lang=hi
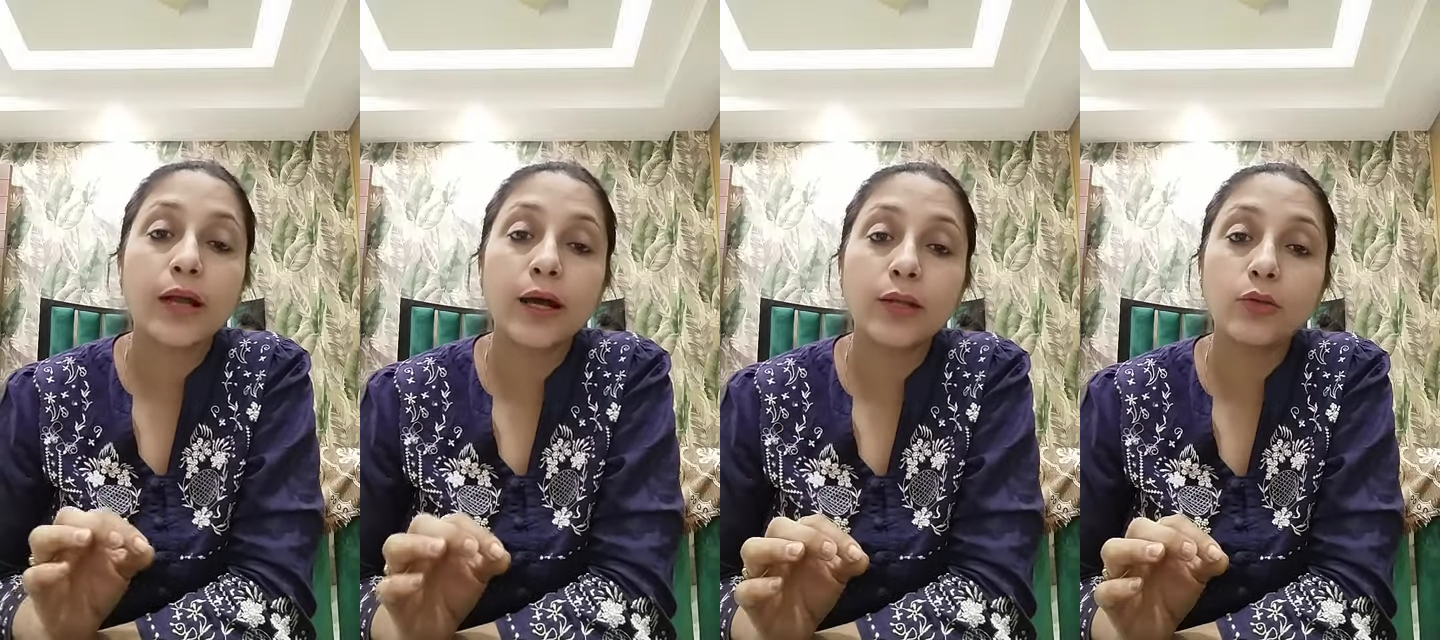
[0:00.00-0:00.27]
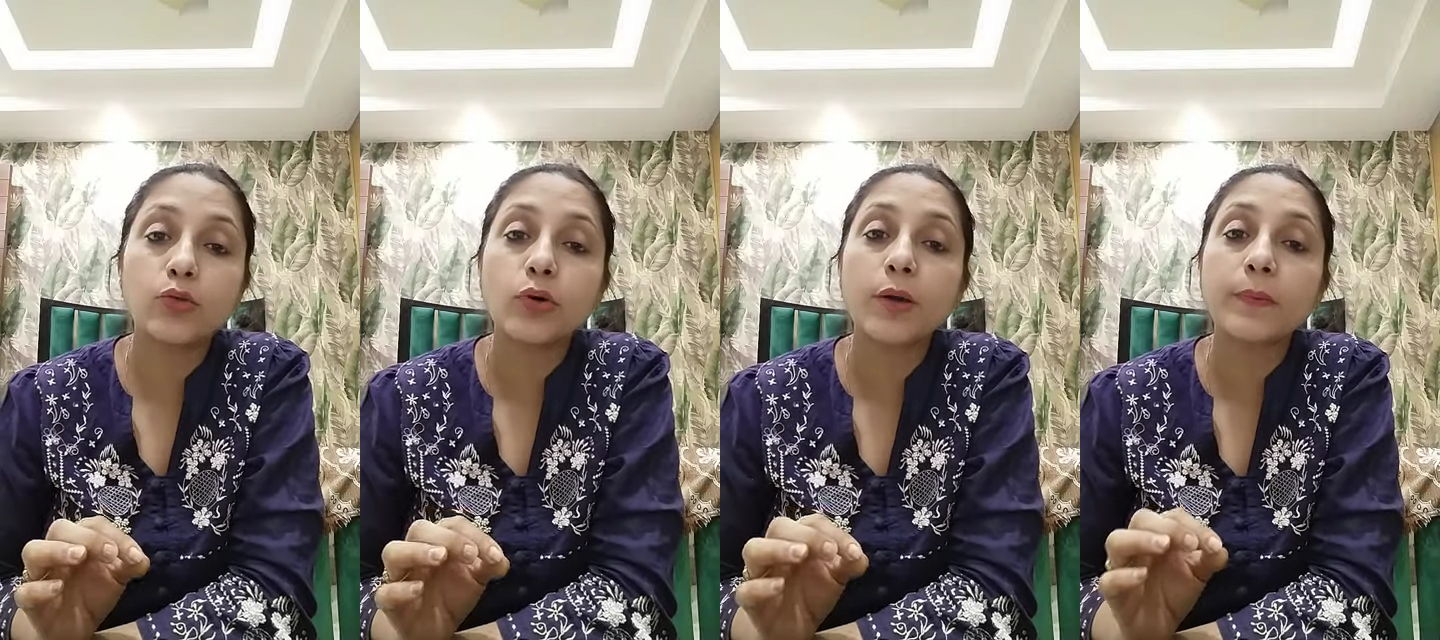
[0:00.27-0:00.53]

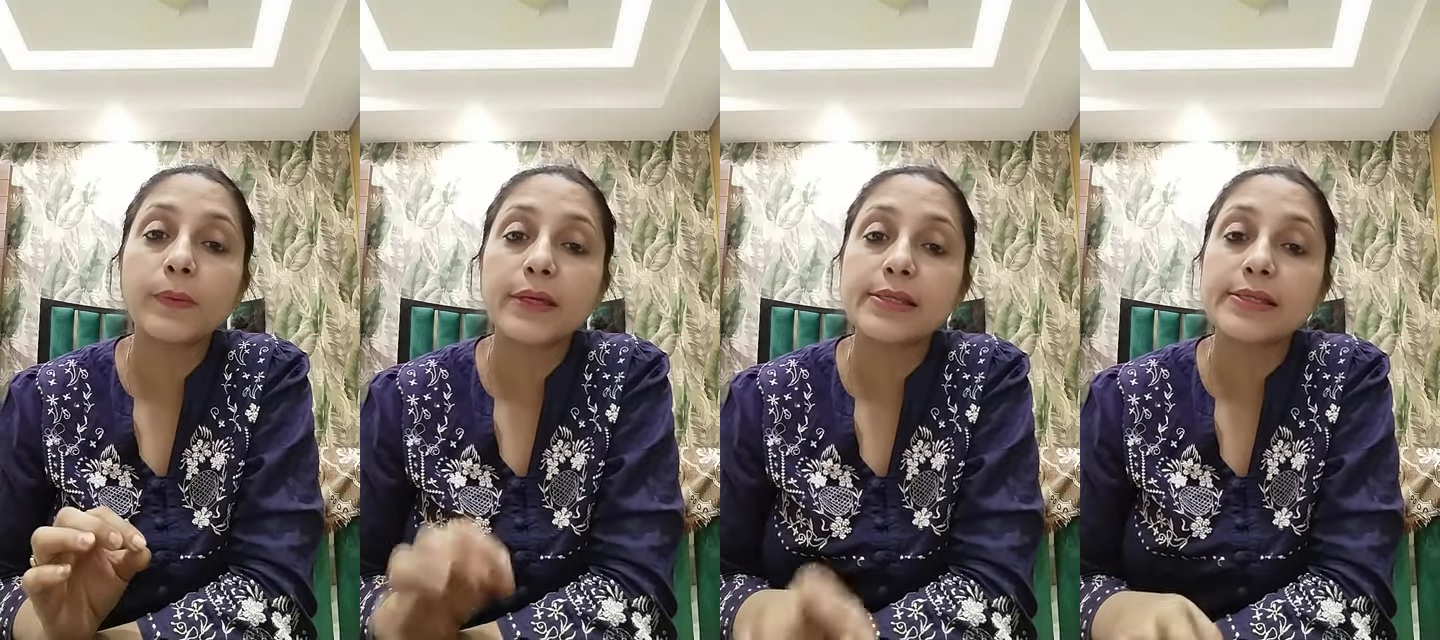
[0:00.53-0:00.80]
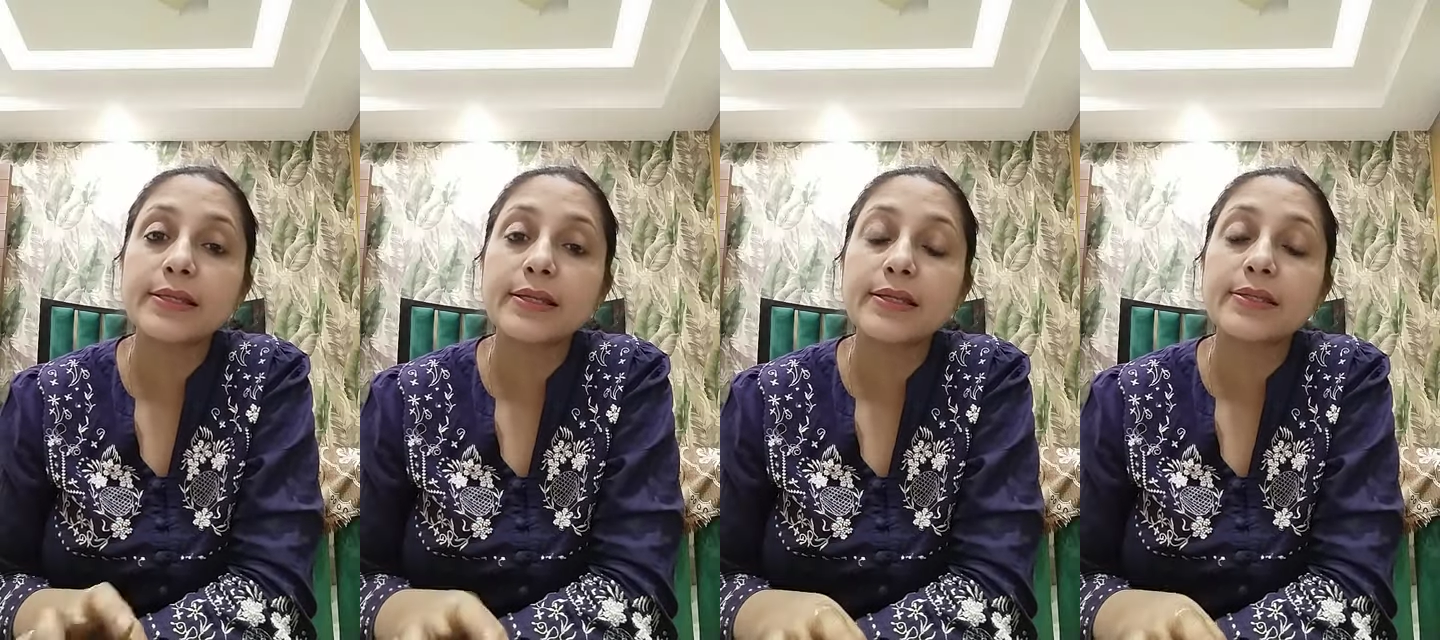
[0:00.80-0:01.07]
आलू आप
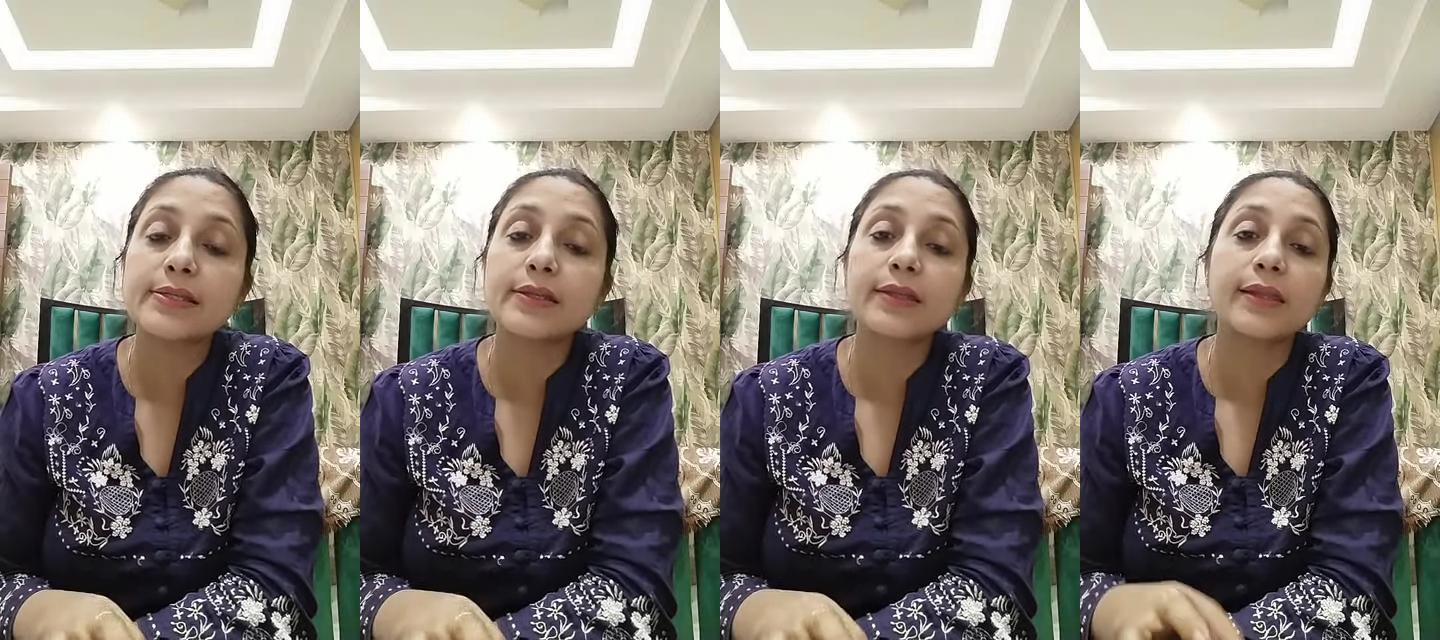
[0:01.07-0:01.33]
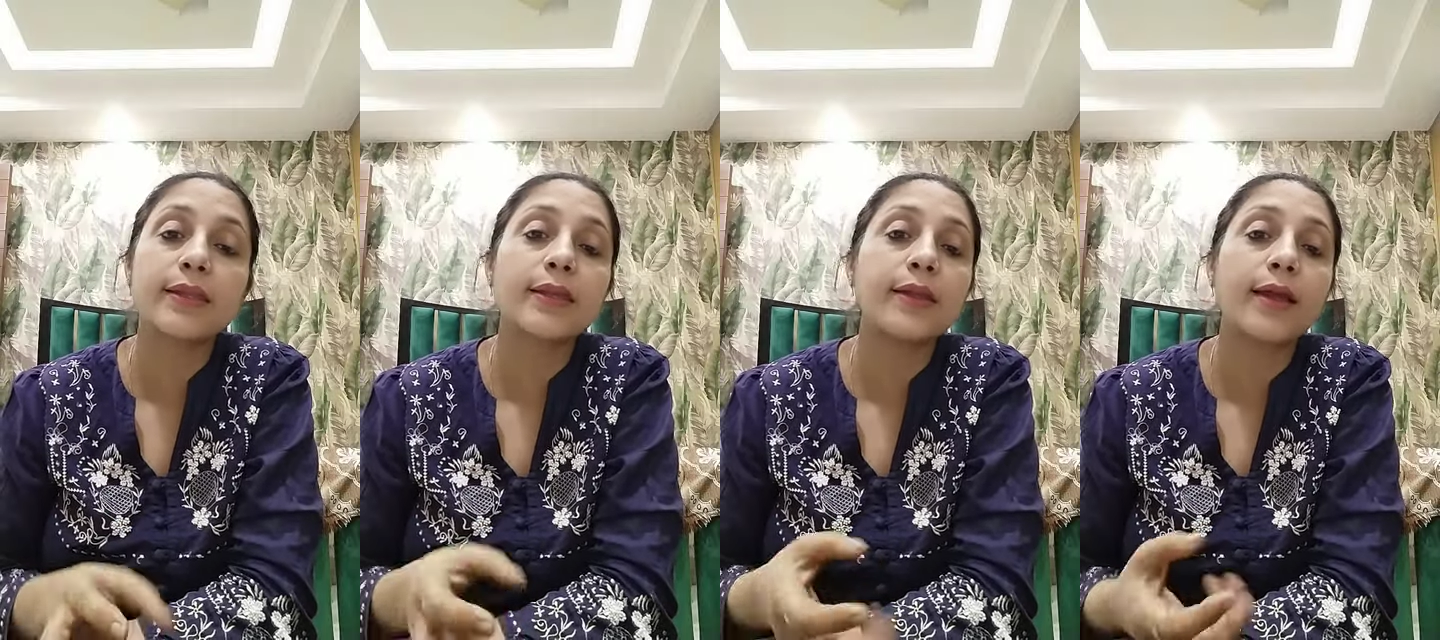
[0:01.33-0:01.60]
कैसे ले
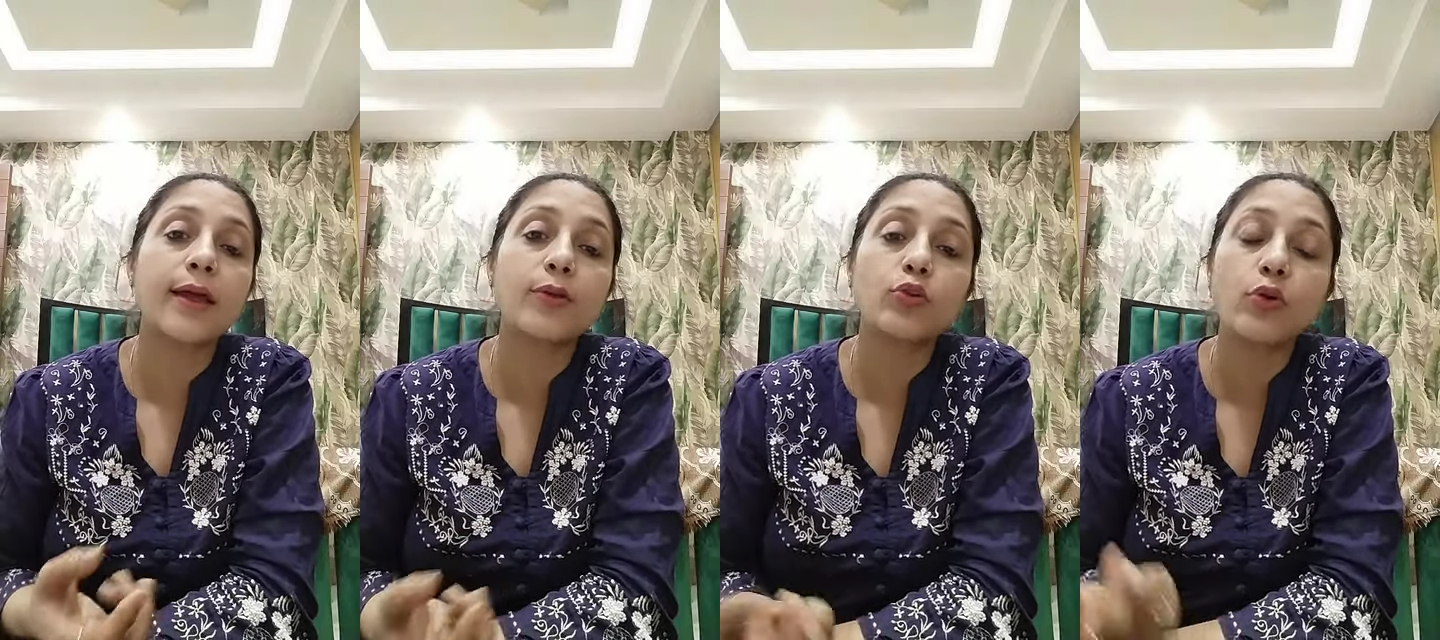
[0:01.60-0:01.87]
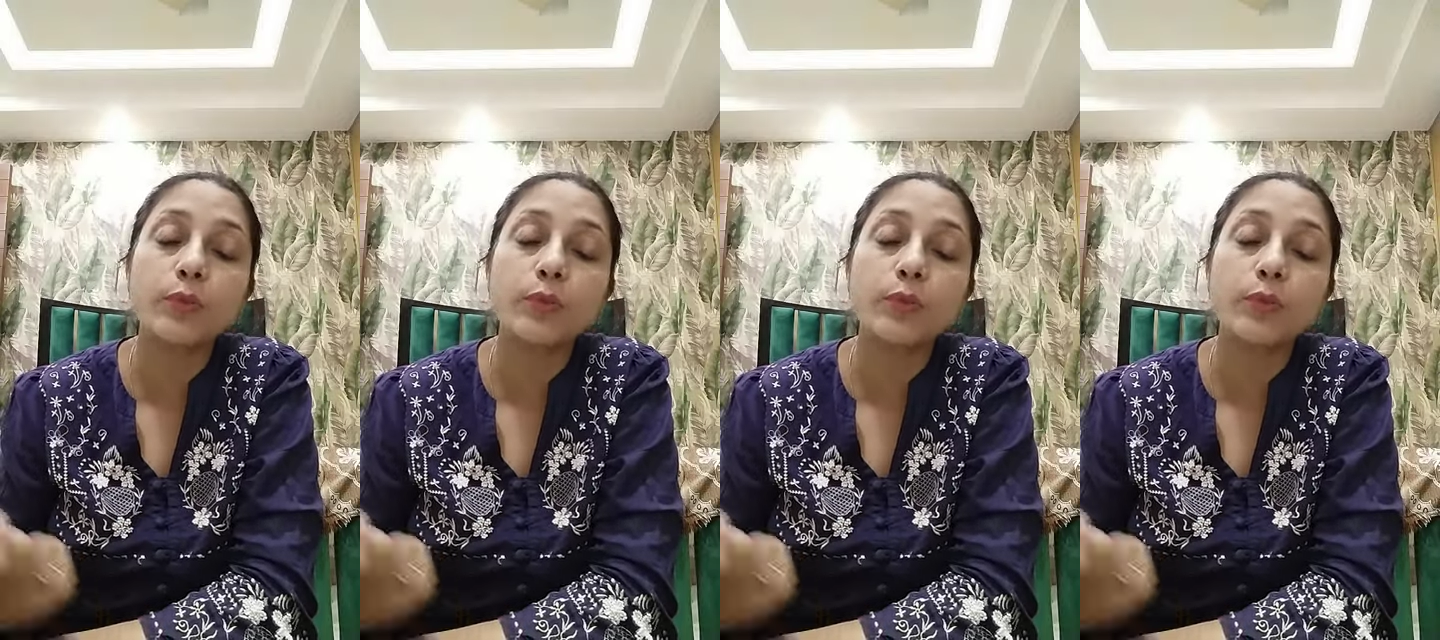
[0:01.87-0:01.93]
सकते हैं आलू